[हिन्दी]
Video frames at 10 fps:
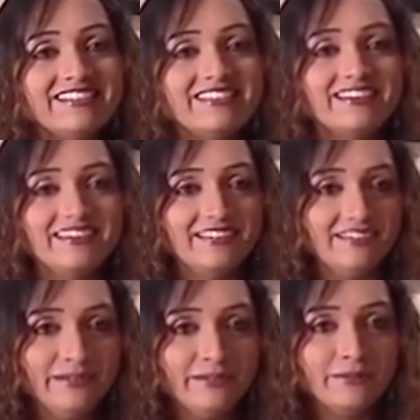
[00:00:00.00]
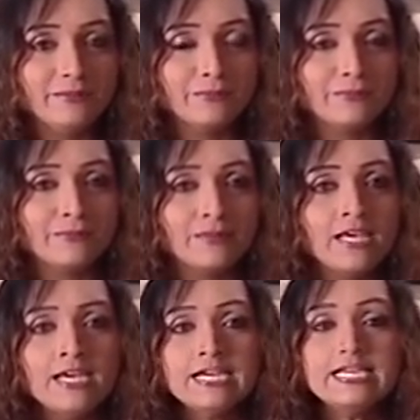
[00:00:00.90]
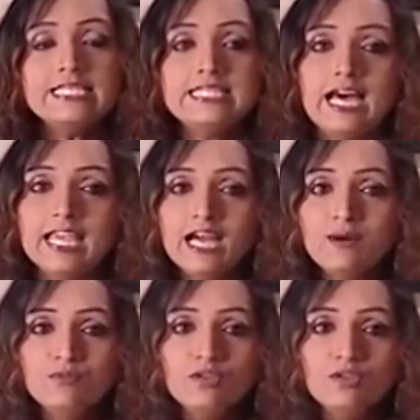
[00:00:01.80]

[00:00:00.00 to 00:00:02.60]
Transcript: नज़र गई इस नायाब